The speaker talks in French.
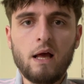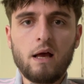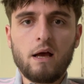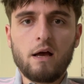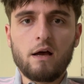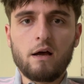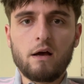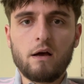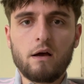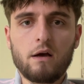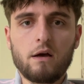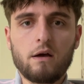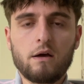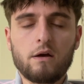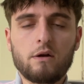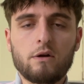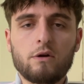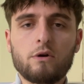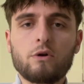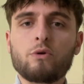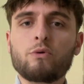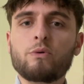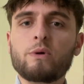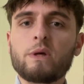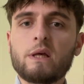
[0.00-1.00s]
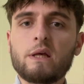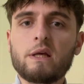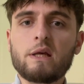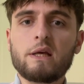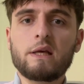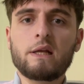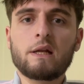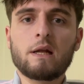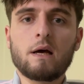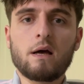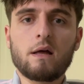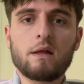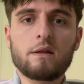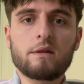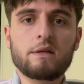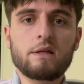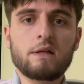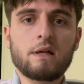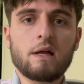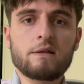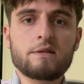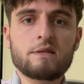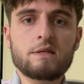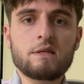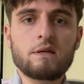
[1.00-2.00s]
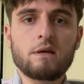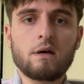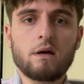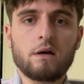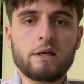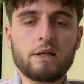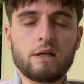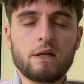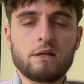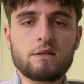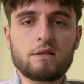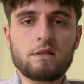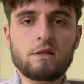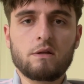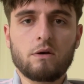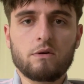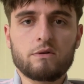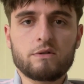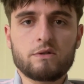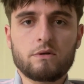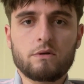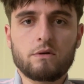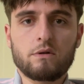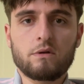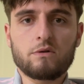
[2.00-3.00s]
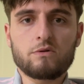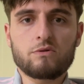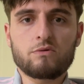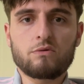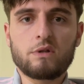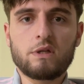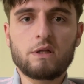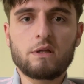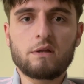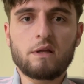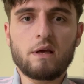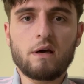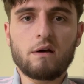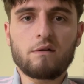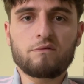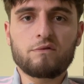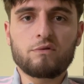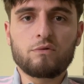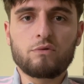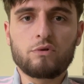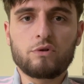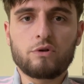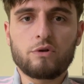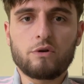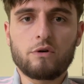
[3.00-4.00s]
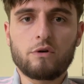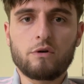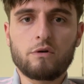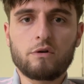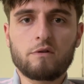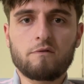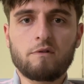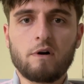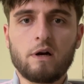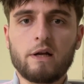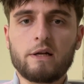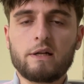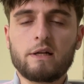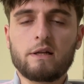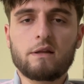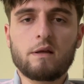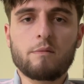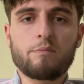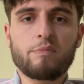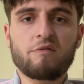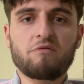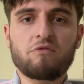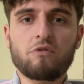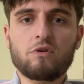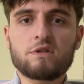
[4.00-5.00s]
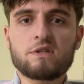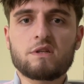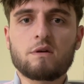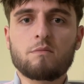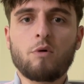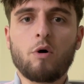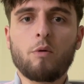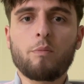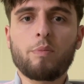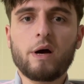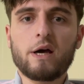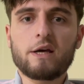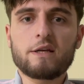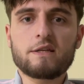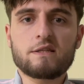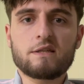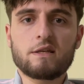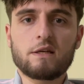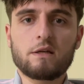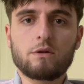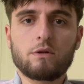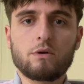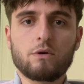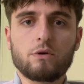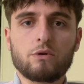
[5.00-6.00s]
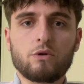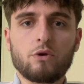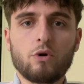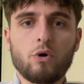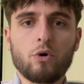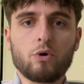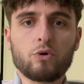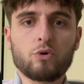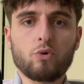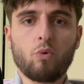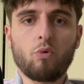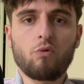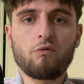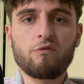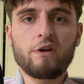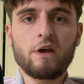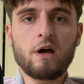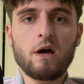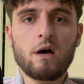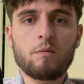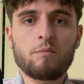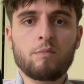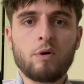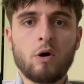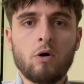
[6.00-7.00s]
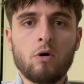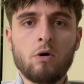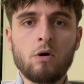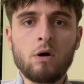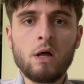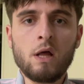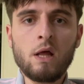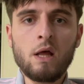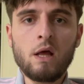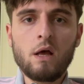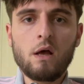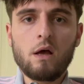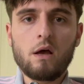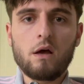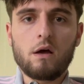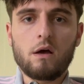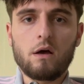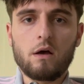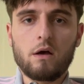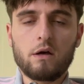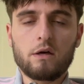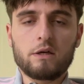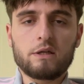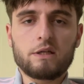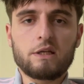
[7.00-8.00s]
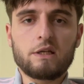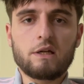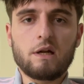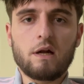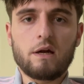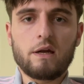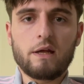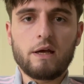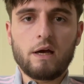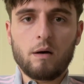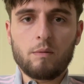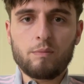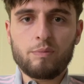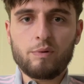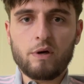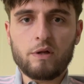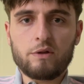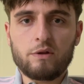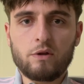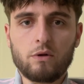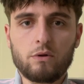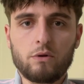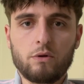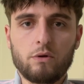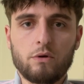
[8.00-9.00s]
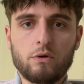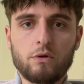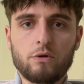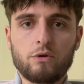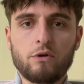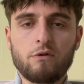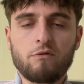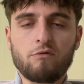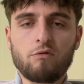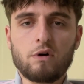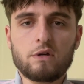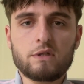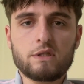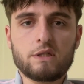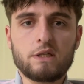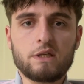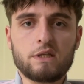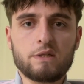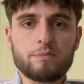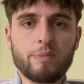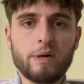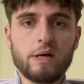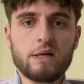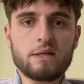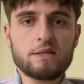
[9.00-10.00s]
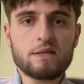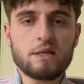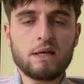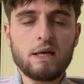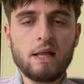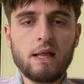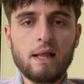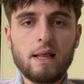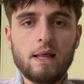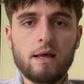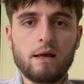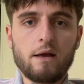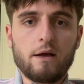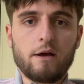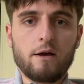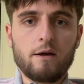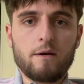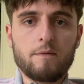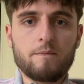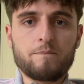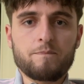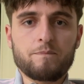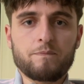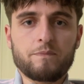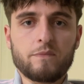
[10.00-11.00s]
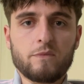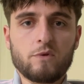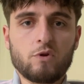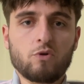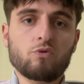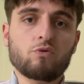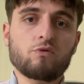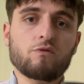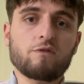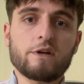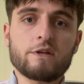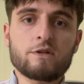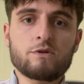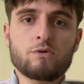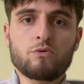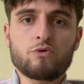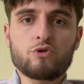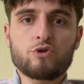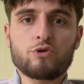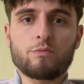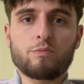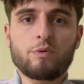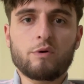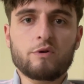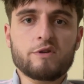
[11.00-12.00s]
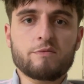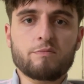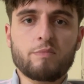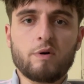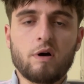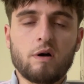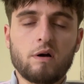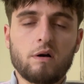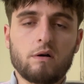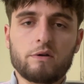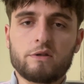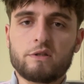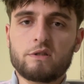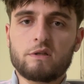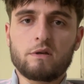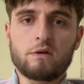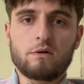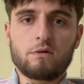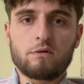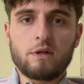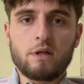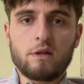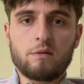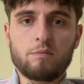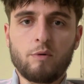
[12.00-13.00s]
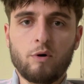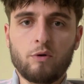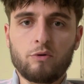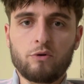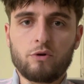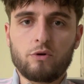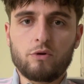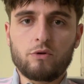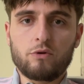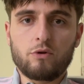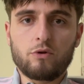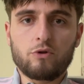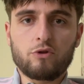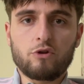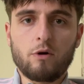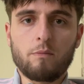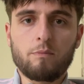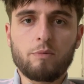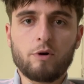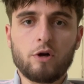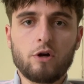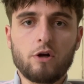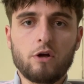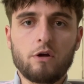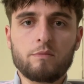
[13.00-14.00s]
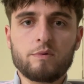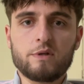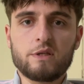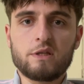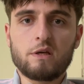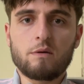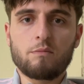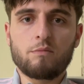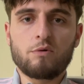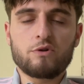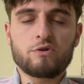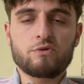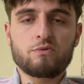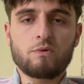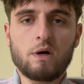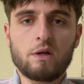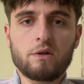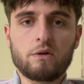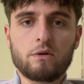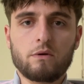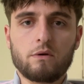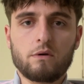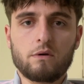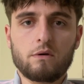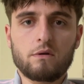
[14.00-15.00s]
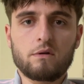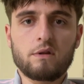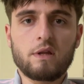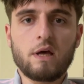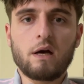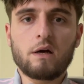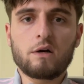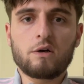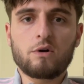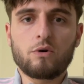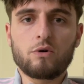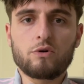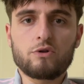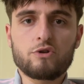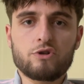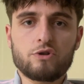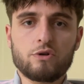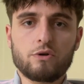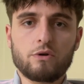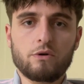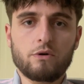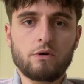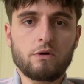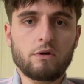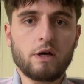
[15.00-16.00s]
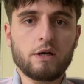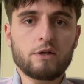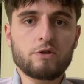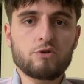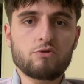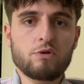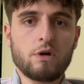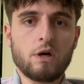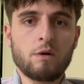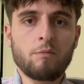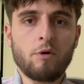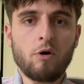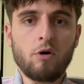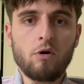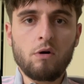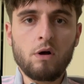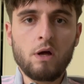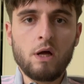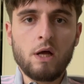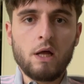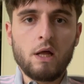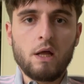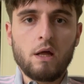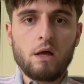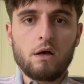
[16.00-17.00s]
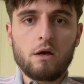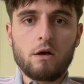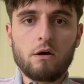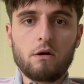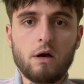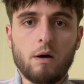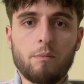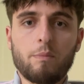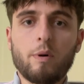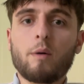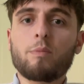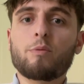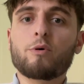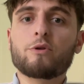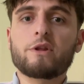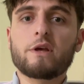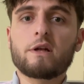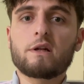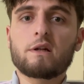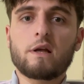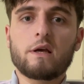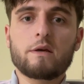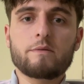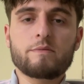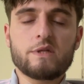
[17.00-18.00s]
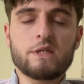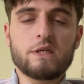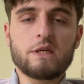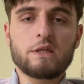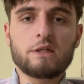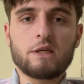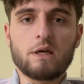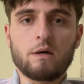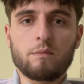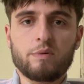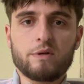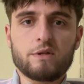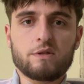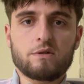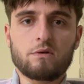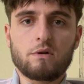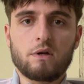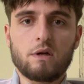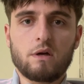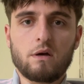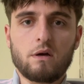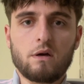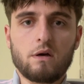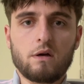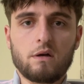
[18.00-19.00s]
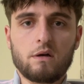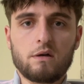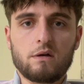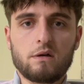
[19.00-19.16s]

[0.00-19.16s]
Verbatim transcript: Euh, lui, il a, il a dit, hein, il a dit euh, dans, une interview que voilà, il n'était pas forcément pressé de, retrouver un banc, euh, qu'il allait un peu attendre de voir ce qui se passe. de toute façon, je ne pense pas qu'il y ait honnêtement de, de, top club qui ait besoin d'un coach actuellement. Euh, à part peut-être Leipzig, hein, parce que la,